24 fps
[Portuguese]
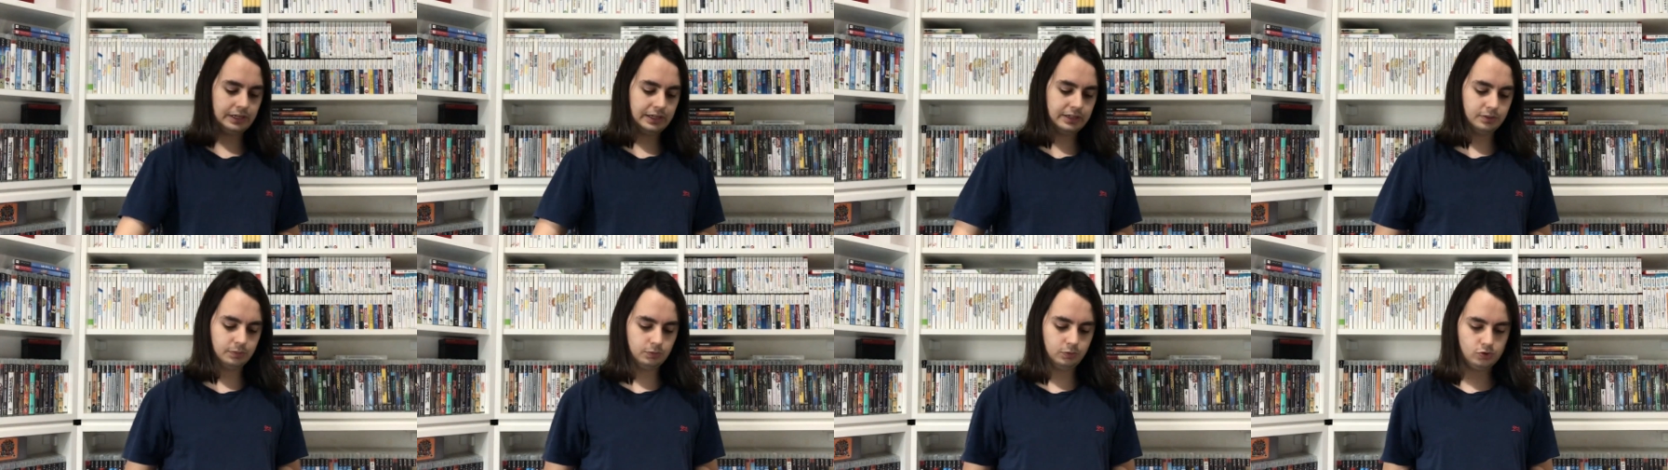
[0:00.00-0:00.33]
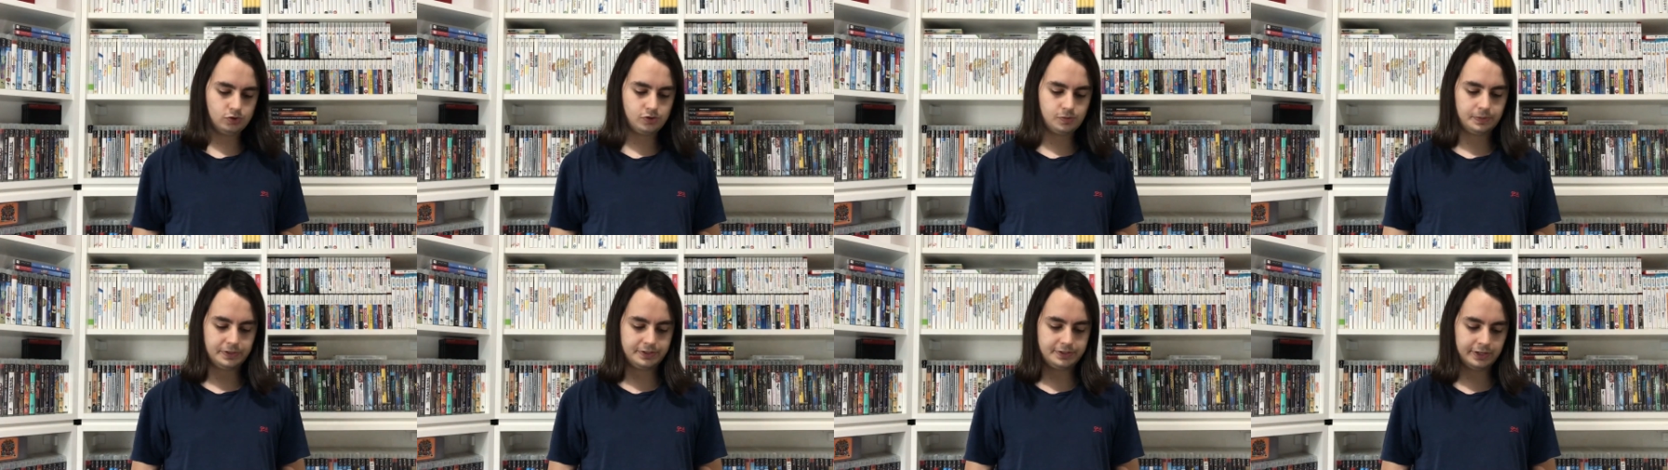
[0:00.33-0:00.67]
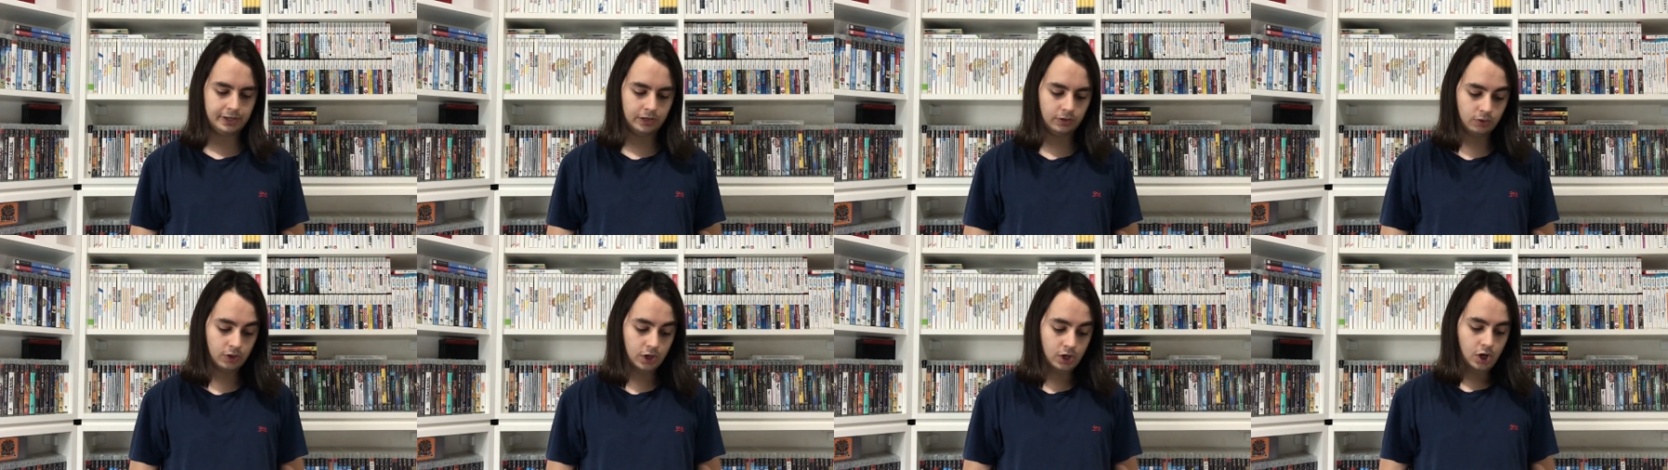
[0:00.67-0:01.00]
nada muito
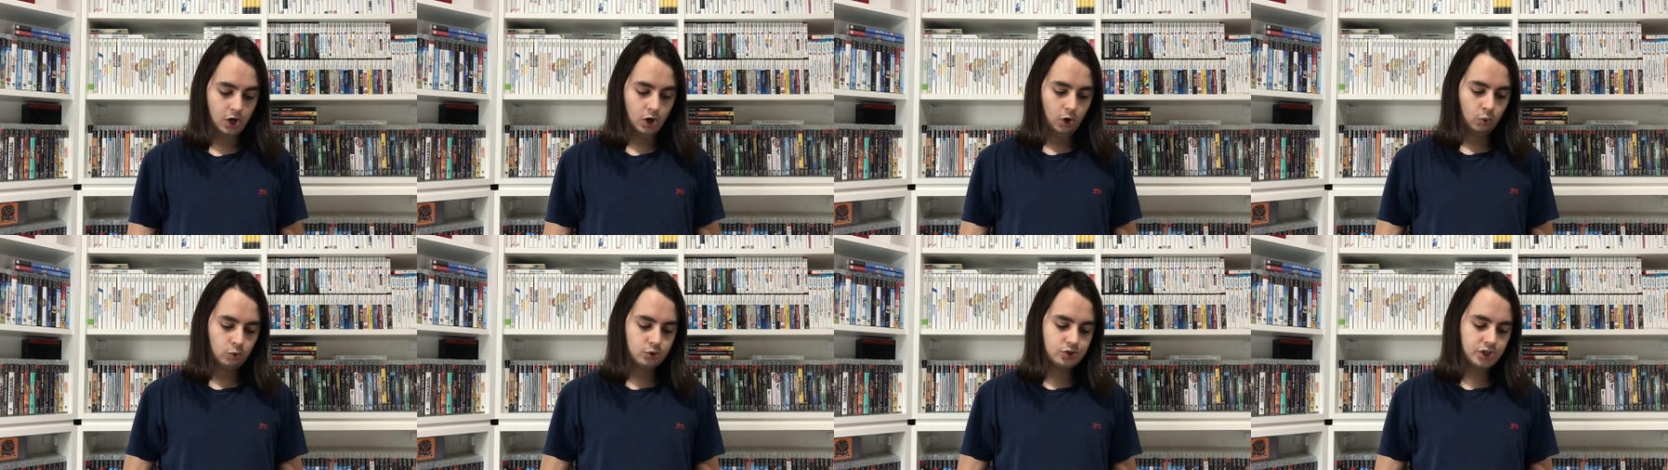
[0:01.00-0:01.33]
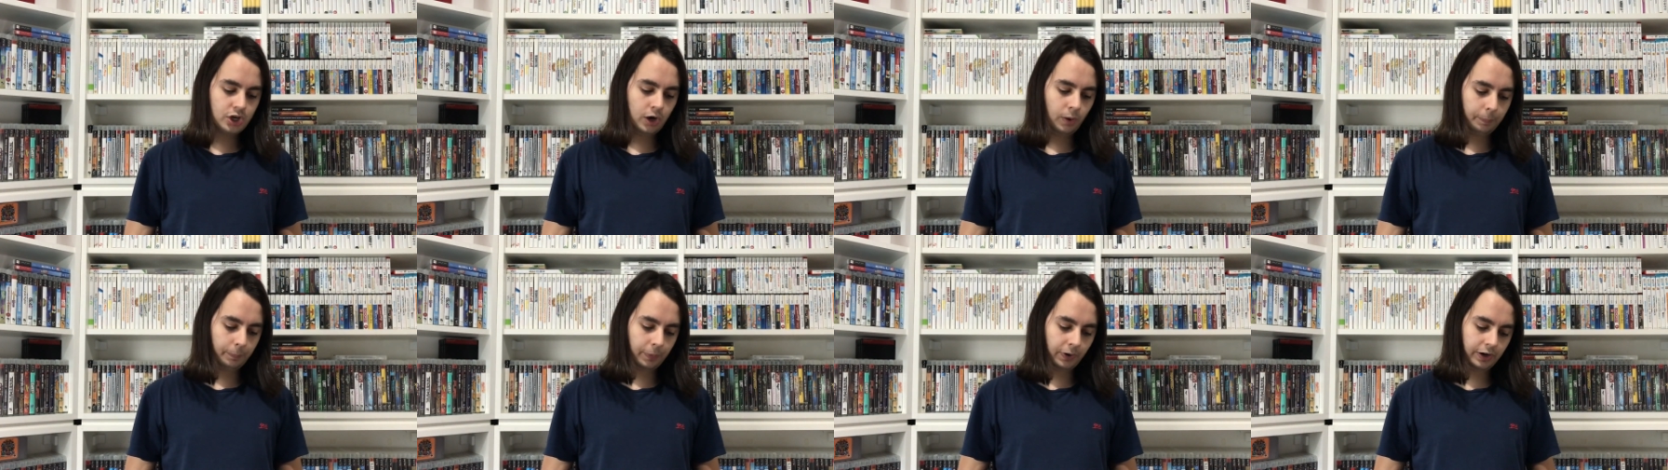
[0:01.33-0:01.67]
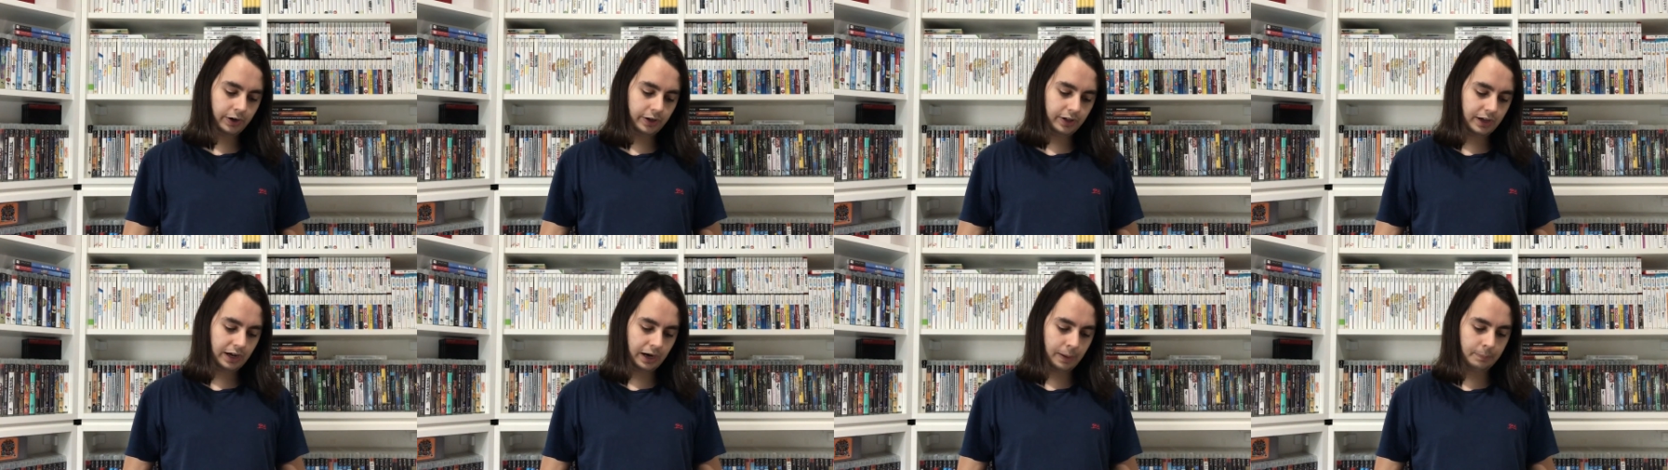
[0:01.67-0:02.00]
especial. O Jeopardy!